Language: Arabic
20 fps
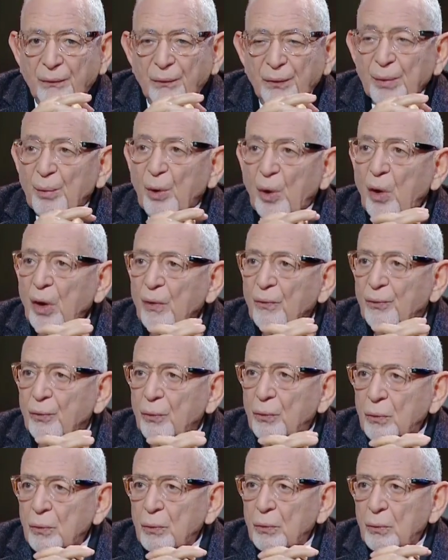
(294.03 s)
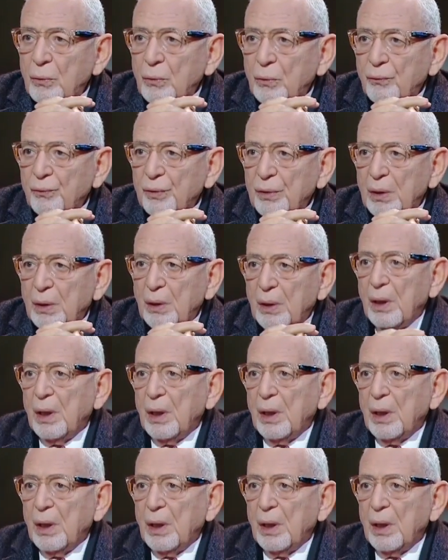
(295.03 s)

في مواقفه في